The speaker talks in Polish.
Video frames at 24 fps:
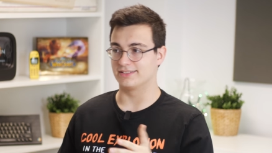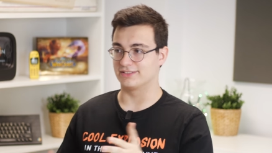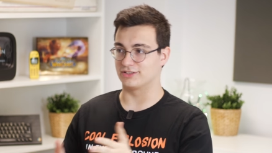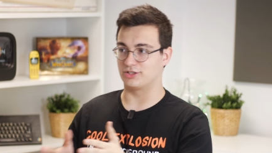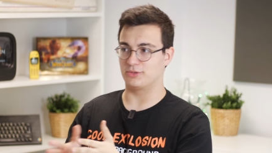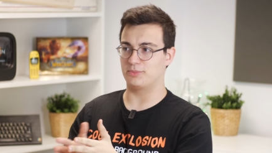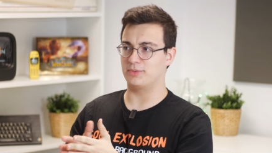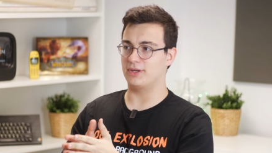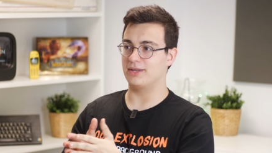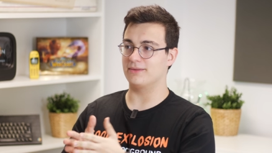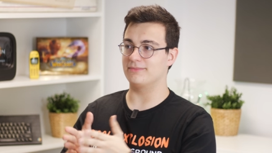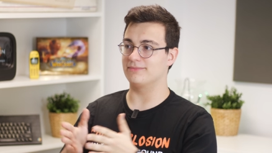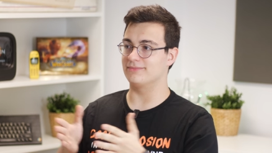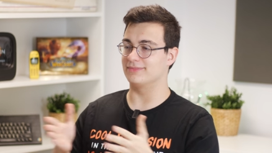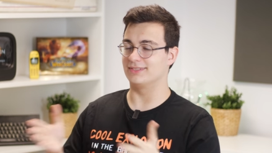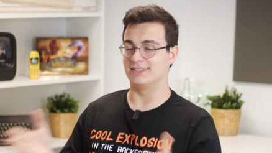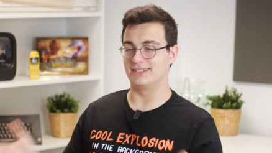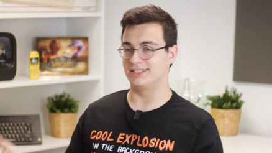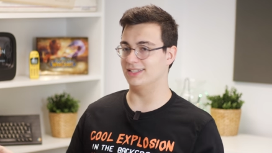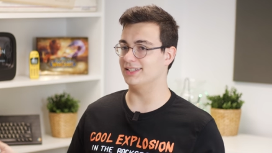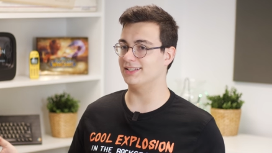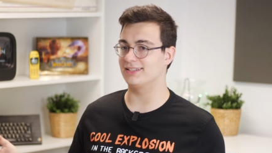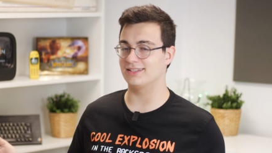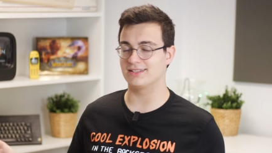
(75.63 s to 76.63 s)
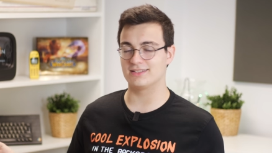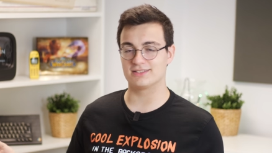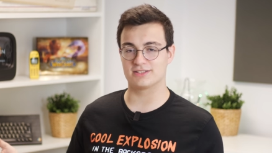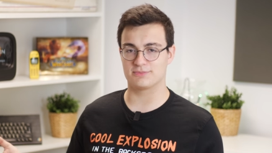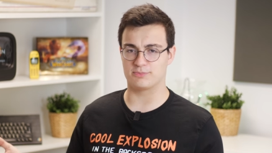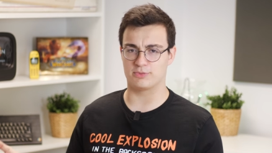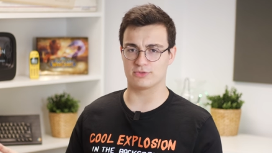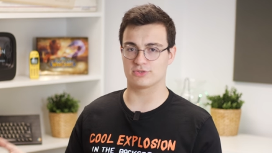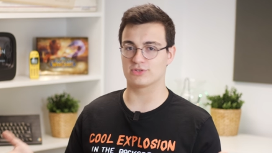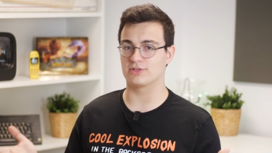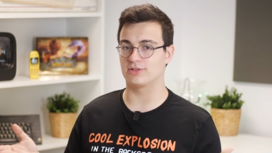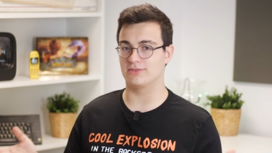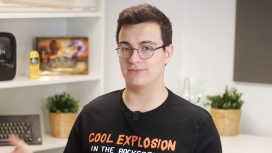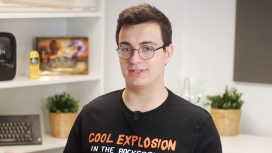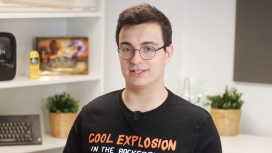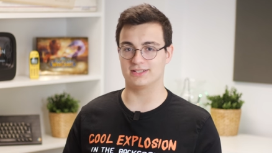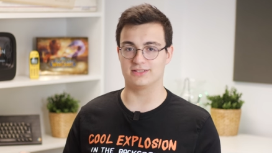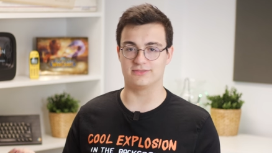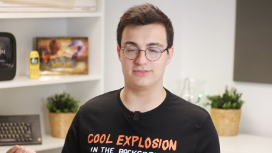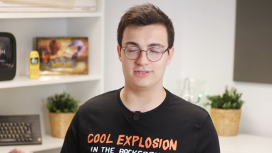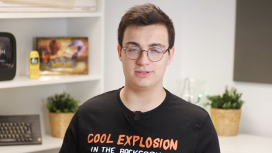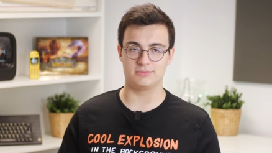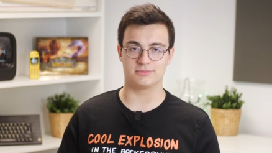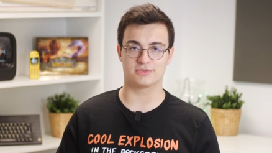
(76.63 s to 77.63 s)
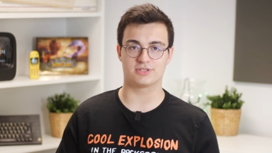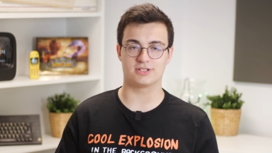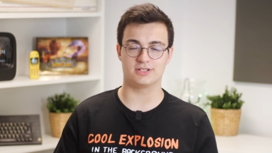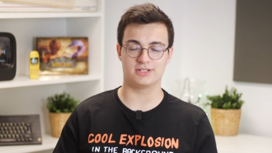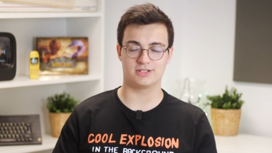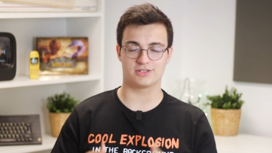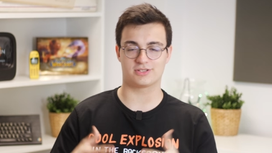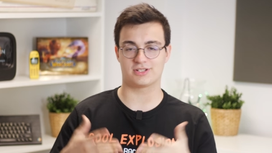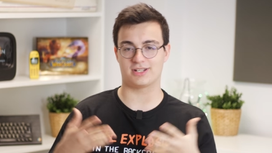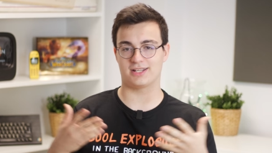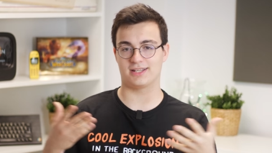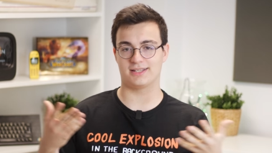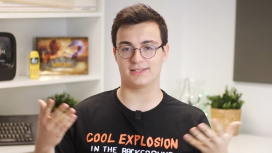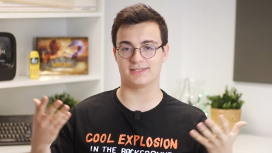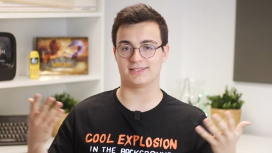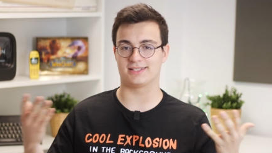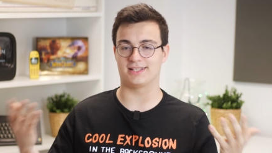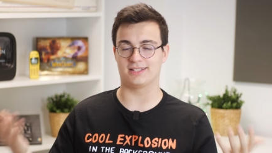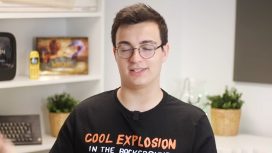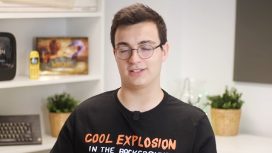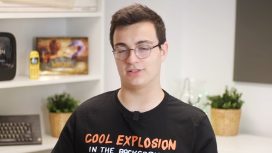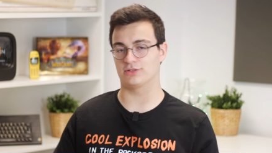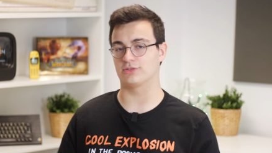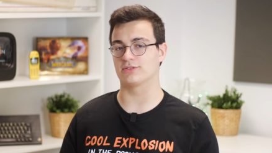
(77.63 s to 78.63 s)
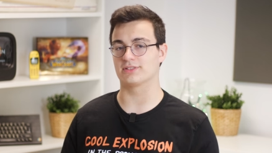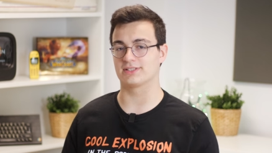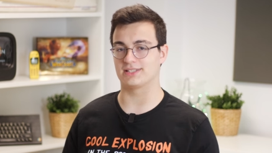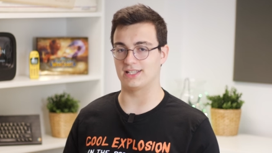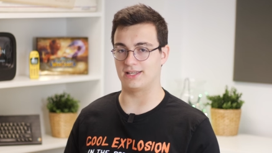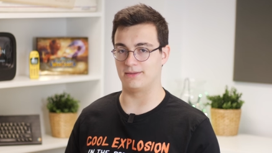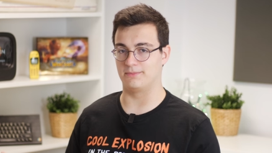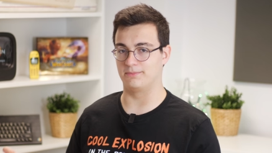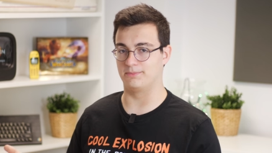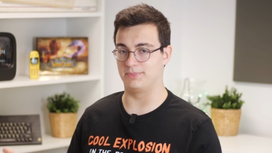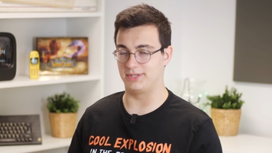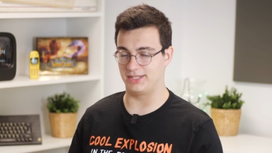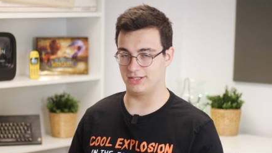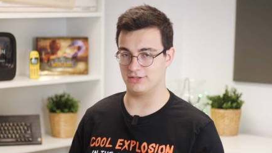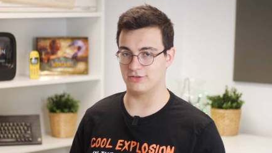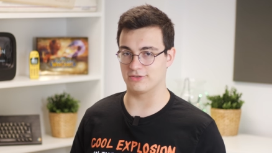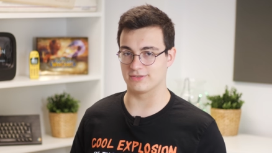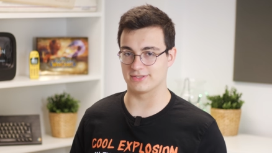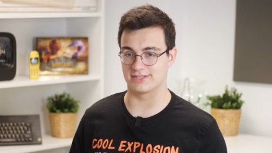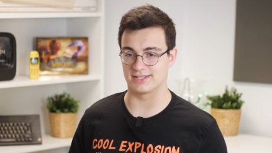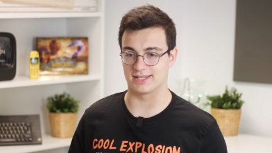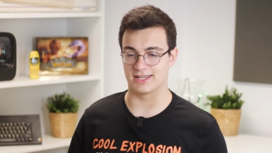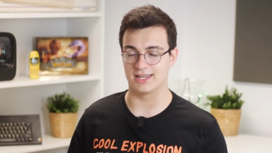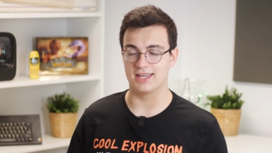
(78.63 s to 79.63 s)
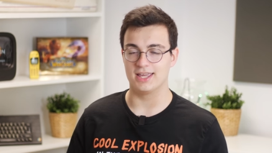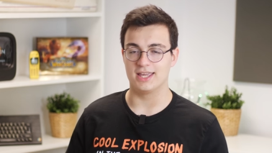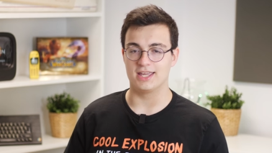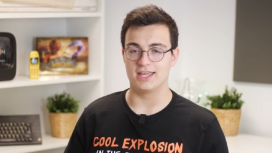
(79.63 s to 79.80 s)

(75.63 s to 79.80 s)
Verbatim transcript: Zrobiłem jeden sponsorowany film, czyli że za niego dostałem pieniądze.